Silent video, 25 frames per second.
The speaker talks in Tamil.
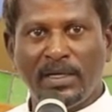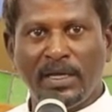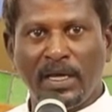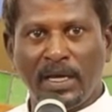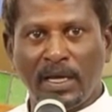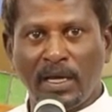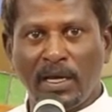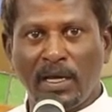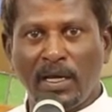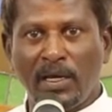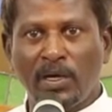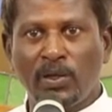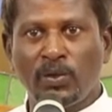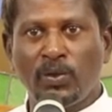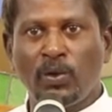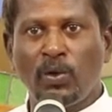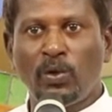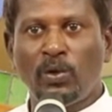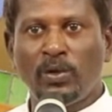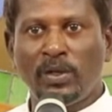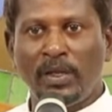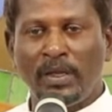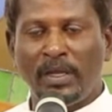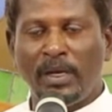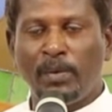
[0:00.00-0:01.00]
எங்கிருந்தோ
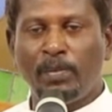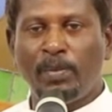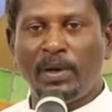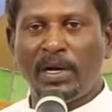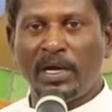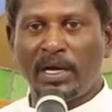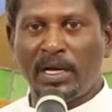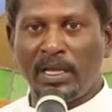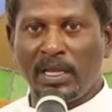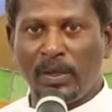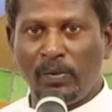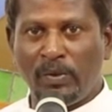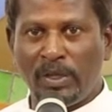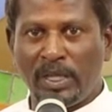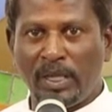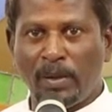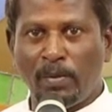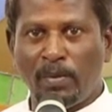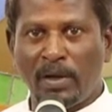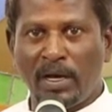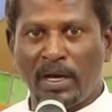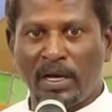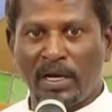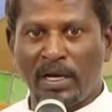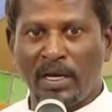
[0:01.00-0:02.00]
எதிர்பாராத
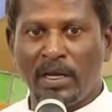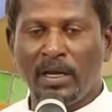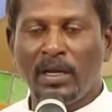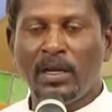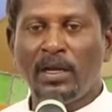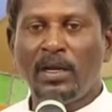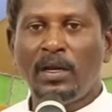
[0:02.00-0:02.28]
விதமாக